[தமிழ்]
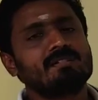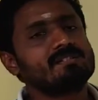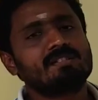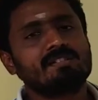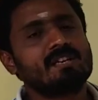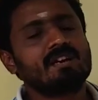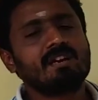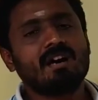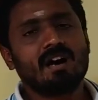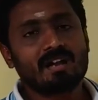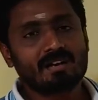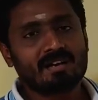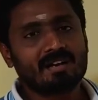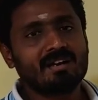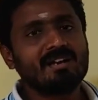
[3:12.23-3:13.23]
சரியா
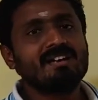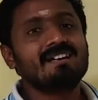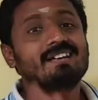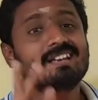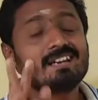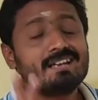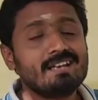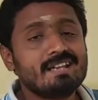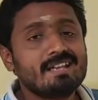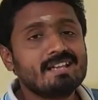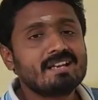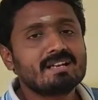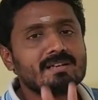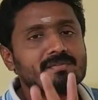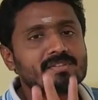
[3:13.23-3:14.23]
ஆனால் ரெண்டே
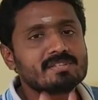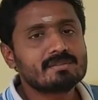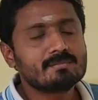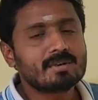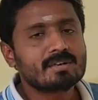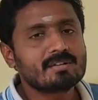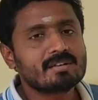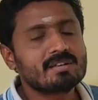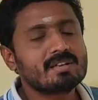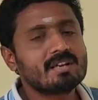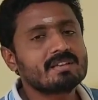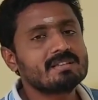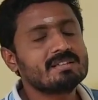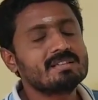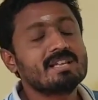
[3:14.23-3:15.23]
ரெண்டு விஷயம் மட்டும்
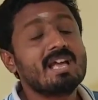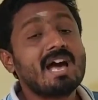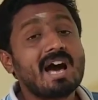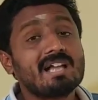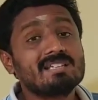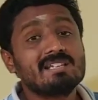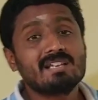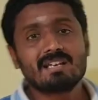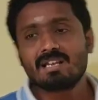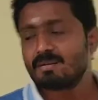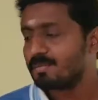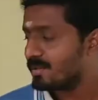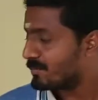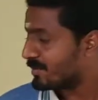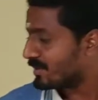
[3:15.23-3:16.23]
இருக்காது அது என்ன
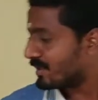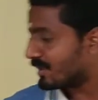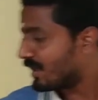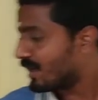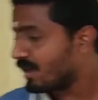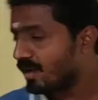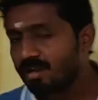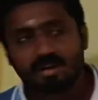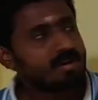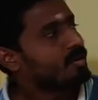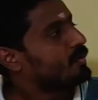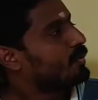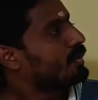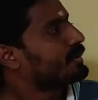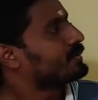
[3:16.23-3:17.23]
அப்படின்னு பார்த்தீங்கன்னா
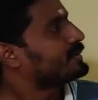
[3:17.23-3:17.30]
ஒன்று